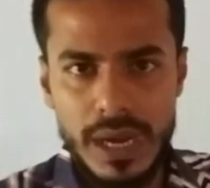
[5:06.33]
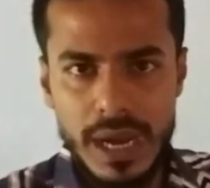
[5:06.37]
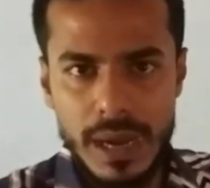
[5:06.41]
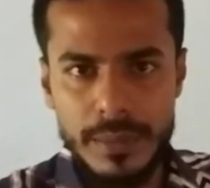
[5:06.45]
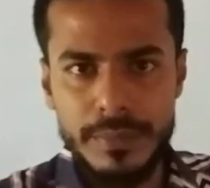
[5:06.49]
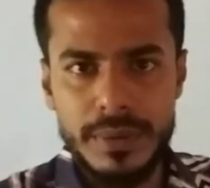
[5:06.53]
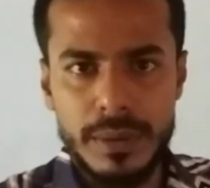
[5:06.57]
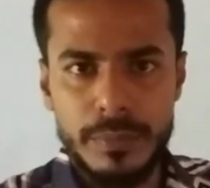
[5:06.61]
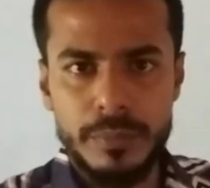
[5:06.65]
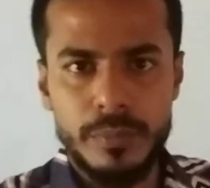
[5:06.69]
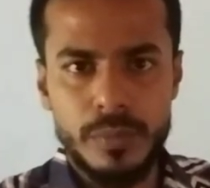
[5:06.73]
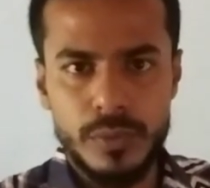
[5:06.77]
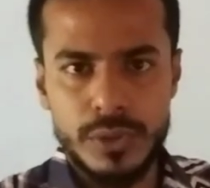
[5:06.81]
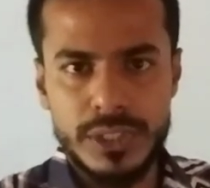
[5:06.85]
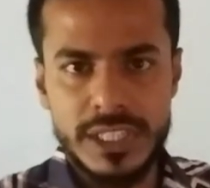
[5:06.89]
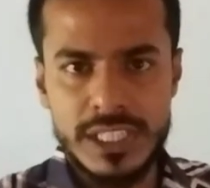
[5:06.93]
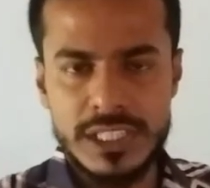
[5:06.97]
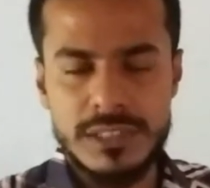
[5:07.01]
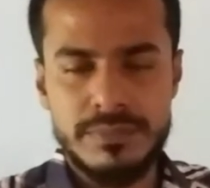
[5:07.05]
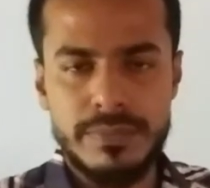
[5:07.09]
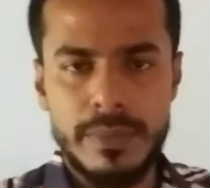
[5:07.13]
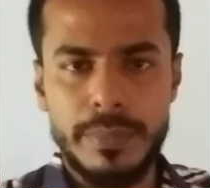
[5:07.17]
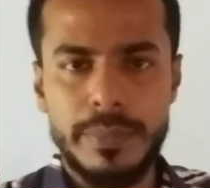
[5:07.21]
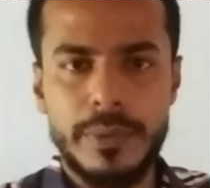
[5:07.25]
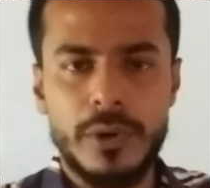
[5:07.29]
আমরা
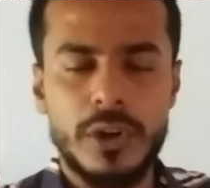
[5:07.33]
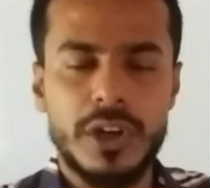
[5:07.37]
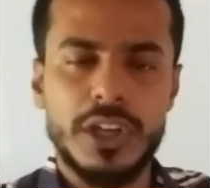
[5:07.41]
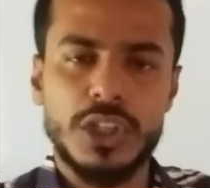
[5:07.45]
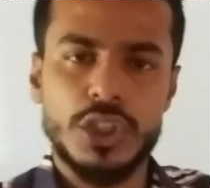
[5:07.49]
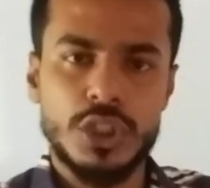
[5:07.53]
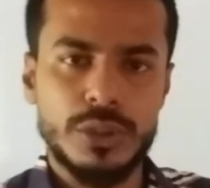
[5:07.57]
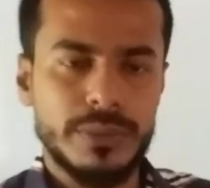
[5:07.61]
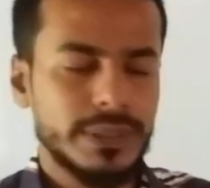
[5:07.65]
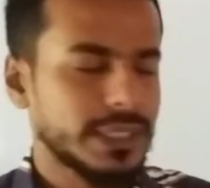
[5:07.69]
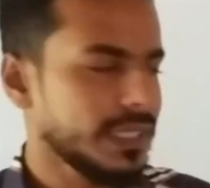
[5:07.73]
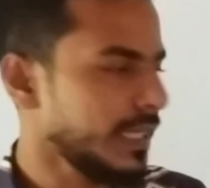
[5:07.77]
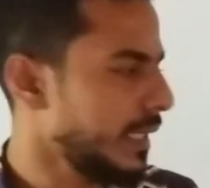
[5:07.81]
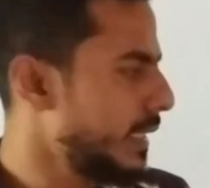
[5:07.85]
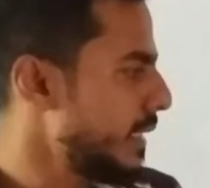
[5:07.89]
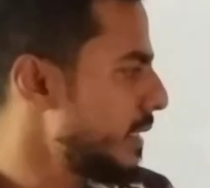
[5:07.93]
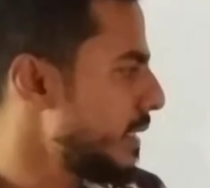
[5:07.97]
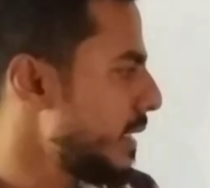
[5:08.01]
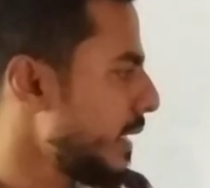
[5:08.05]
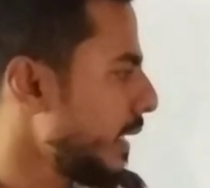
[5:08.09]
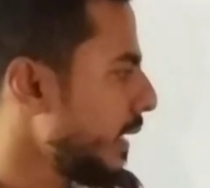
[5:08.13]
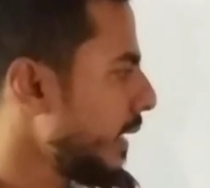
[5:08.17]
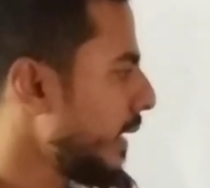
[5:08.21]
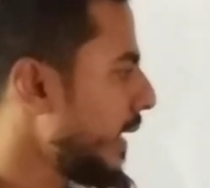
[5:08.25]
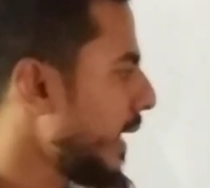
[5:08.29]
টেস্ট পেপার অনেক সময় দেখি
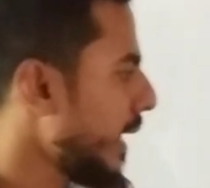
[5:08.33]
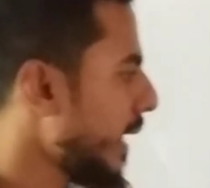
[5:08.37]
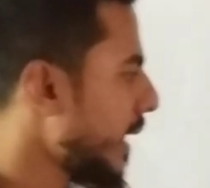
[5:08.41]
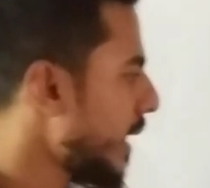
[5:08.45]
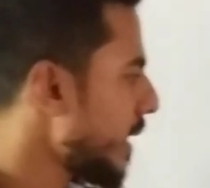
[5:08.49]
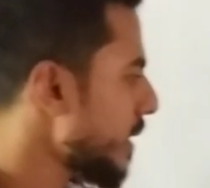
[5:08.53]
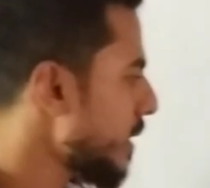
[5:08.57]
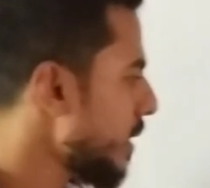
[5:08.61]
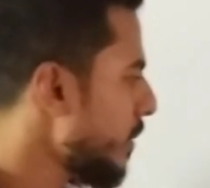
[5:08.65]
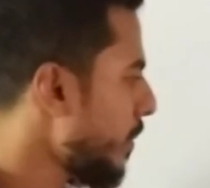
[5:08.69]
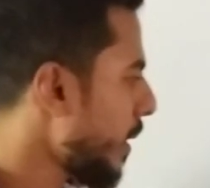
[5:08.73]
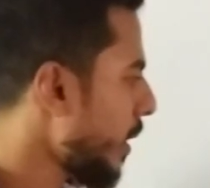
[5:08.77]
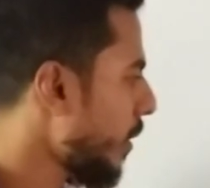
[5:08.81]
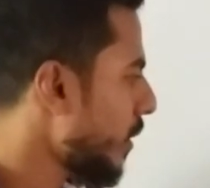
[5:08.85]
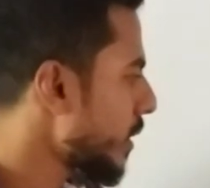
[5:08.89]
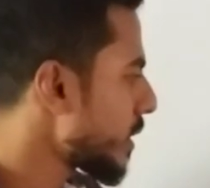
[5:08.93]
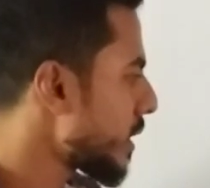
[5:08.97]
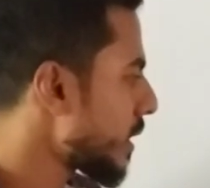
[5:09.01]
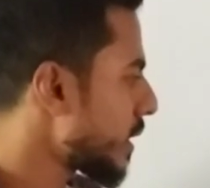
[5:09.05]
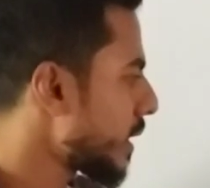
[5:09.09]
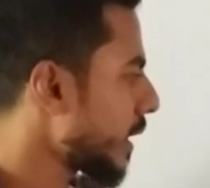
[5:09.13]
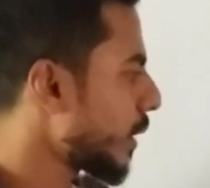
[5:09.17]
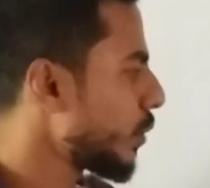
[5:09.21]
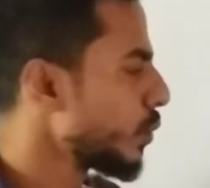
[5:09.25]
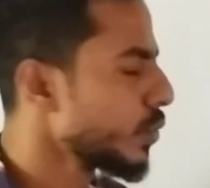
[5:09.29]
যে লেখা আছে বারো
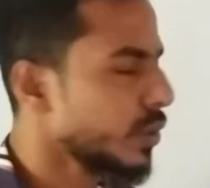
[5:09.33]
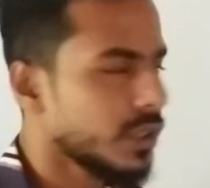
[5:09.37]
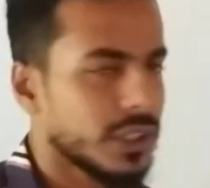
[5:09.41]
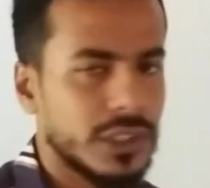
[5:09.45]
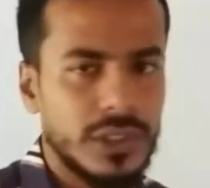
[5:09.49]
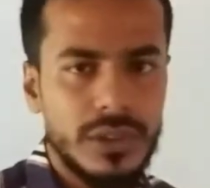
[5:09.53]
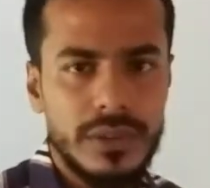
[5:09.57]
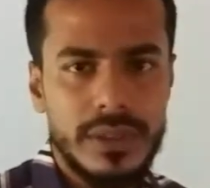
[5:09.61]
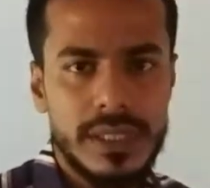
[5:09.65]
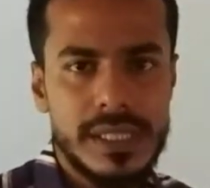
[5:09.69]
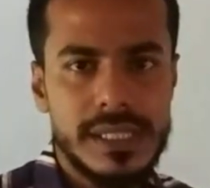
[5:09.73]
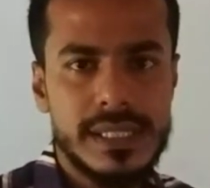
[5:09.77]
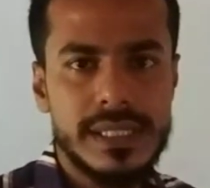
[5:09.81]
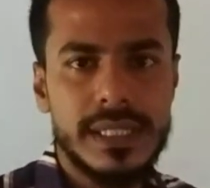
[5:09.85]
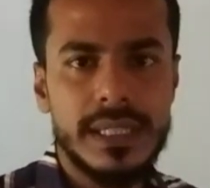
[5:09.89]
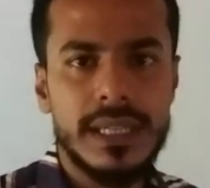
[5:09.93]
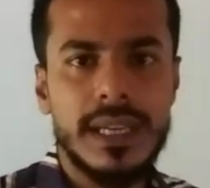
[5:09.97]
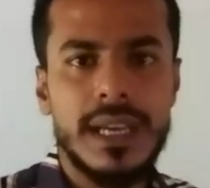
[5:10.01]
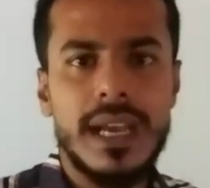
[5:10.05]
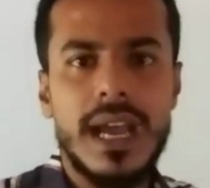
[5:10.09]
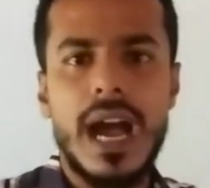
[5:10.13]
হাজার টাকা উত্তীর্ণ হয়েছে